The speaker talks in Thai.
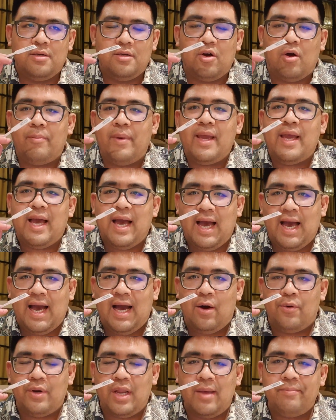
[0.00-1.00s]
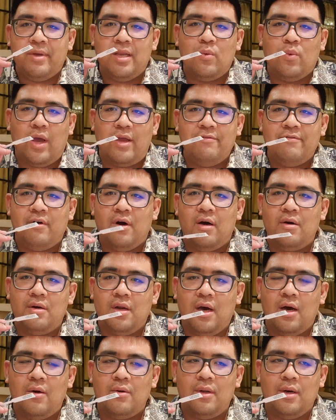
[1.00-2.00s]
ดอกไม้ขาวนะเป็นไวท์ฟลอ
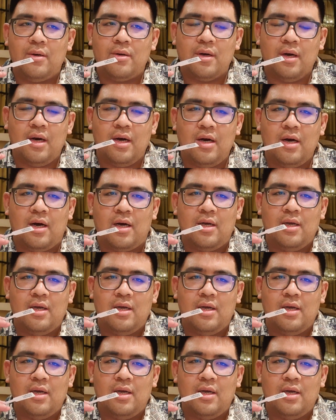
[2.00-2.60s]
รัลแล้วก็